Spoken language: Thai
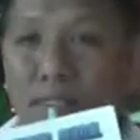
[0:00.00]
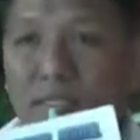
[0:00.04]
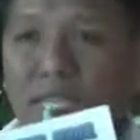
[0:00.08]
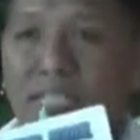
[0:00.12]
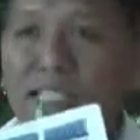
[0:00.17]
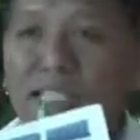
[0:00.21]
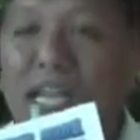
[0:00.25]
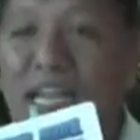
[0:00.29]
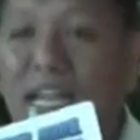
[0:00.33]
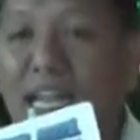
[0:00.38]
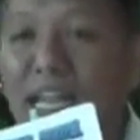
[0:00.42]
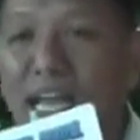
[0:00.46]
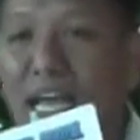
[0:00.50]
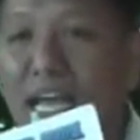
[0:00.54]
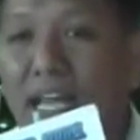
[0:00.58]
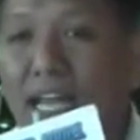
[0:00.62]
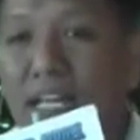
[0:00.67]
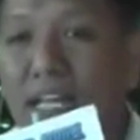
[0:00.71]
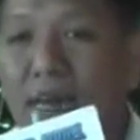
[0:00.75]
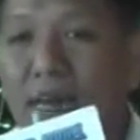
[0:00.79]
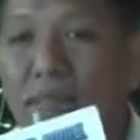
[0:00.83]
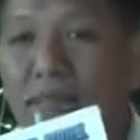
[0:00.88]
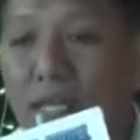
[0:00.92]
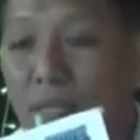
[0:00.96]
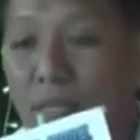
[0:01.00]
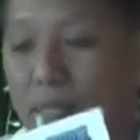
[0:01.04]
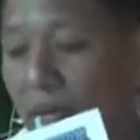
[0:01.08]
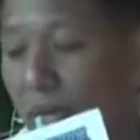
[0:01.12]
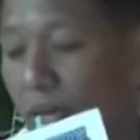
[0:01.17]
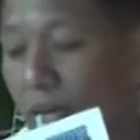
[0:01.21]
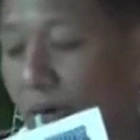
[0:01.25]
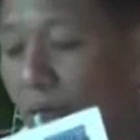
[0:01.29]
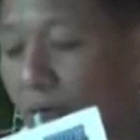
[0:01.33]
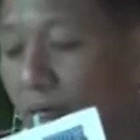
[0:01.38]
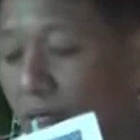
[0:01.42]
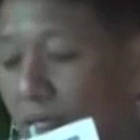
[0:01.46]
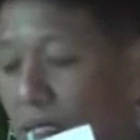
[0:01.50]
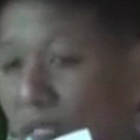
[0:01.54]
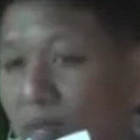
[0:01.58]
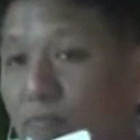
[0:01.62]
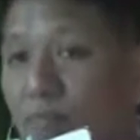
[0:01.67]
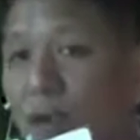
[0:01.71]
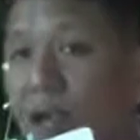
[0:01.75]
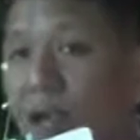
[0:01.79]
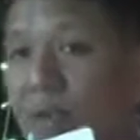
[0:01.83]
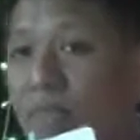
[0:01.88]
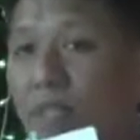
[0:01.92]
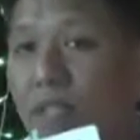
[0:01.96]
ต่างๆนานานะครับทำให้เราคิด
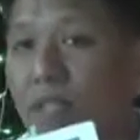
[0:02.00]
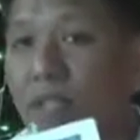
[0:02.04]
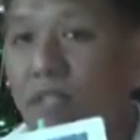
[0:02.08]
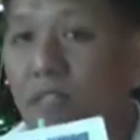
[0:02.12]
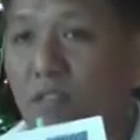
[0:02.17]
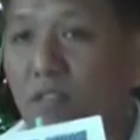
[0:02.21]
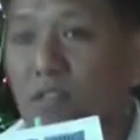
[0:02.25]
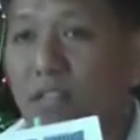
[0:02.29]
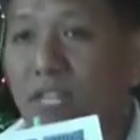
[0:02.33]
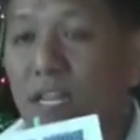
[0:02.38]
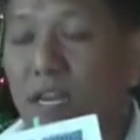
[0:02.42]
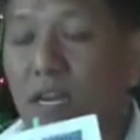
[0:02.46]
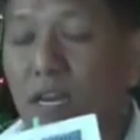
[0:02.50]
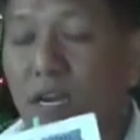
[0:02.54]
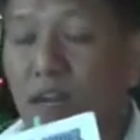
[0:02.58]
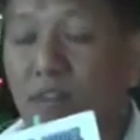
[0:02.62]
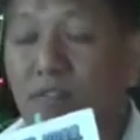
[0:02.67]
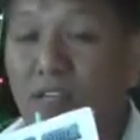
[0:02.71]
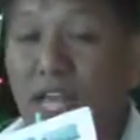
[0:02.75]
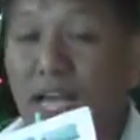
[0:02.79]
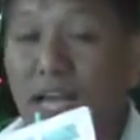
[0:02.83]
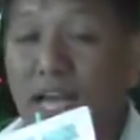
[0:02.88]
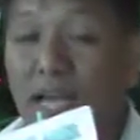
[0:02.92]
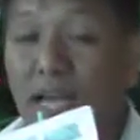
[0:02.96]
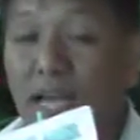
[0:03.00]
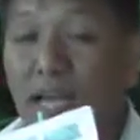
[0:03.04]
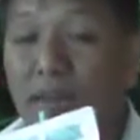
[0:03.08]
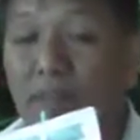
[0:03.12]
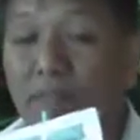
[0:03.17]
ว่าตอนนี้เราอยากหา